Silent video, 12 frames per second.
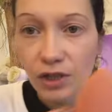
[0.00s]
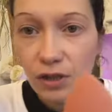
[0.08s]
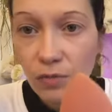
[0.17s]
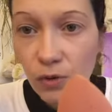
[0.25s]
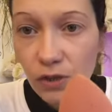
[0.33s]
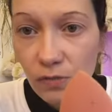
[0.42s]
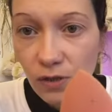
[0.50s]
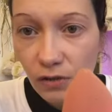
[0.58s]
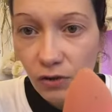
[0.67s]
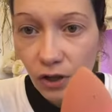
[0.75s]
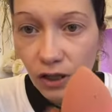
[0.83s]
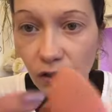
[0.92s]
voyez, le Beauty
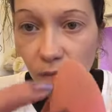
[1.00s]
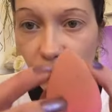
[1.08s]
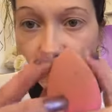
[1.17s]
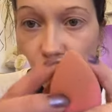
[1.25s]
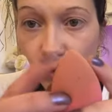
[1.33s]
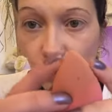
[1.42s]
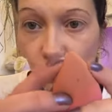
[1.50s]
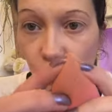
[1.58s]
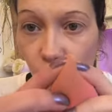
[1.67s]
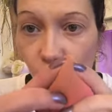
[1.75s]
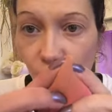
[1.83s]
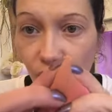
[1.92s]
Blender, il est bien
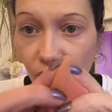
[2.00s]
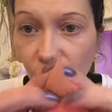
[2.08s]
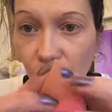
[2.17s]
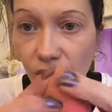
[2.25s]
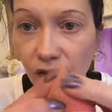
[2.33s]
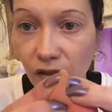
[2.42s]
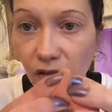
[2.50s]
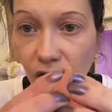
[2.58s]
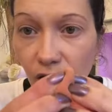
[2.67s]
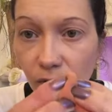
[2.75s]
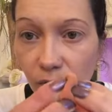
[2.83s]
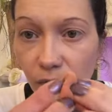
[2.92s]
pointu. On arrive
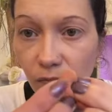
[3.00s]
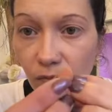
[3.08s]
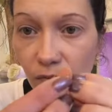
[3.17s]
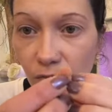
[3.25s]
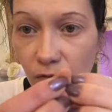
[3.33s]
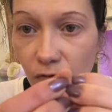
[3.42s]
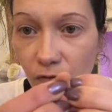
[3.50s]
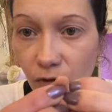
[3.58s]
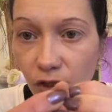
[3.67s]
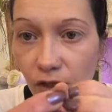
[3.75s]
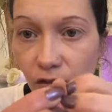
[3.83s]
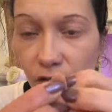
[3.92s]
bien à... Vous
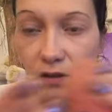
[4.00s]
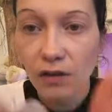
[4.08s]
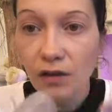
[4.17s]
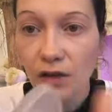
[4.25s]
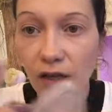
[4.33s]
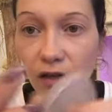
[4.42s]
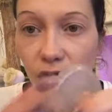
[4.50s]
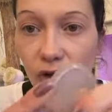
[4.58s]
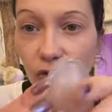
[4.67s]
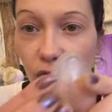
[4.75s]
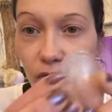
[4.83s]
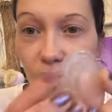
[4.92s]
voyez
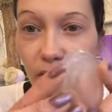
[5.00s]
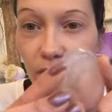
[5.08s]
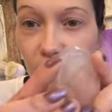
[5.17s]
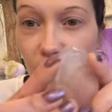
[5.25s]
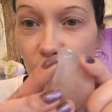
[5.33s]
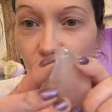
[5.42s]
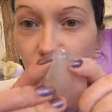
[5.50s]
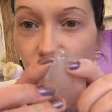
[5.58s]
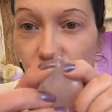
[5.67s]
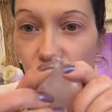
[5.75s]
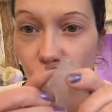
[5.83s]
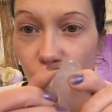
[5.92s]
Alors que là, même si on
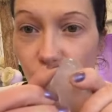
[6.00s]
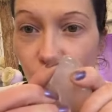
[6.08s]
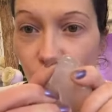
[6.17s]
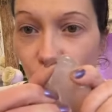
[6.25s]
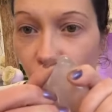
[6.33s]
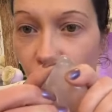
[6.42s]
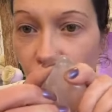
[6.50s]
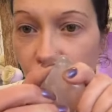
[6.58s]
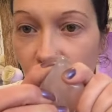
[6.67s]
veut, on peut pas.